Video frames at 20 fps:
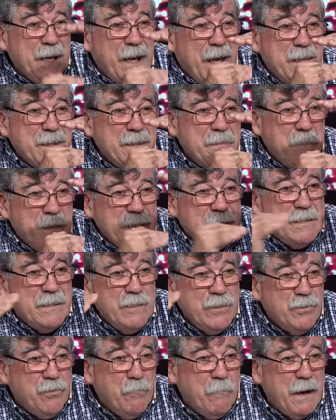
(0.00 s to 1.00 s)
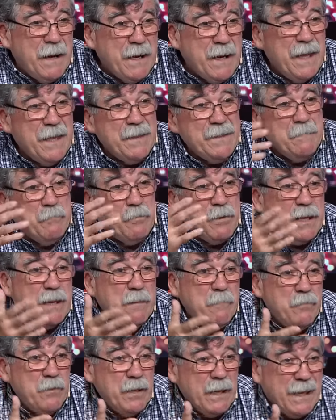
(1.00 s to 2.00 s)
grandes, más chico, más grande. Por
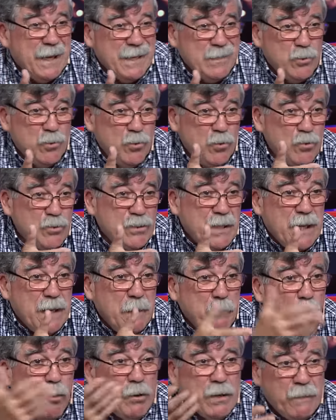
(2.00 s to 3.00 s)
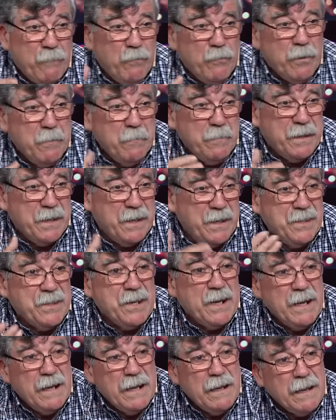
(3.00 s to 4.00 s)
ejemplo, en el caso de los anemógrafos que
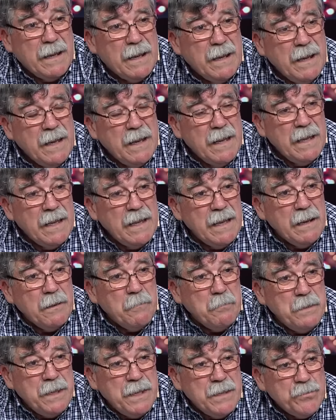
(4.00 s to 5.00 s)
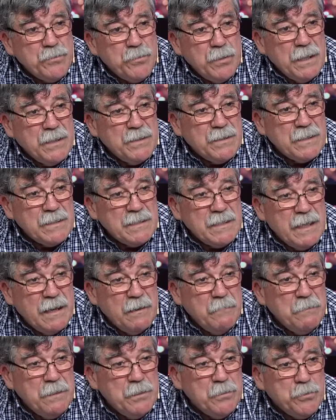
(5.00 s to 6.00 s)
registran el viento, la intensidad
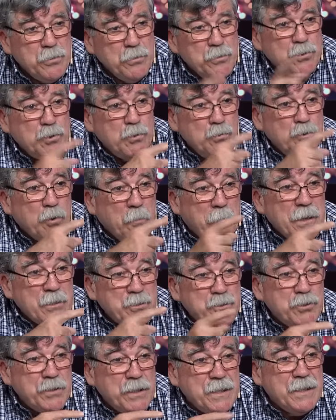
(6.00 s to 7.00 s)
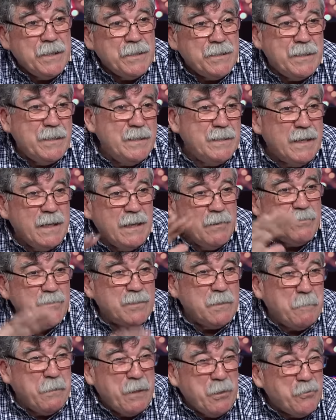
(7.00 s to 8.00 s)
del viento, son unos manchones de tinta que
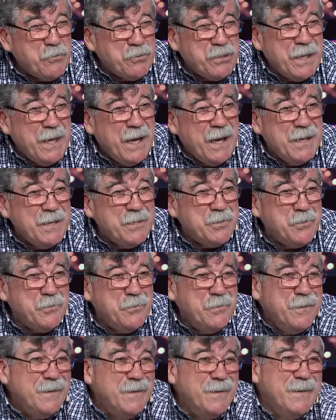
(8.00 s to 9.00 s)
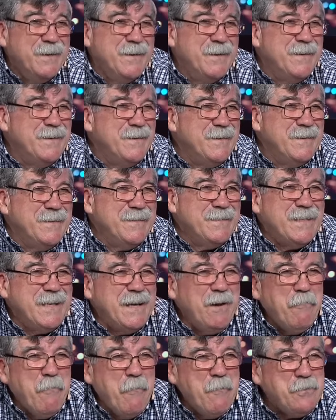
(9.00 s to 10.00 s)
se pegotea eso
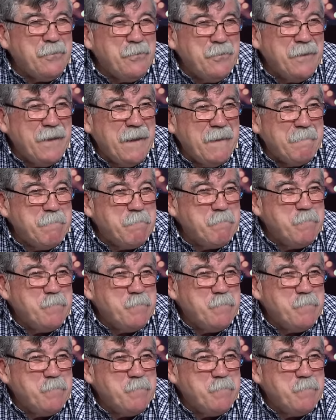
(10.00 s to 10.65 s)
Llega un momento... O sea que no hay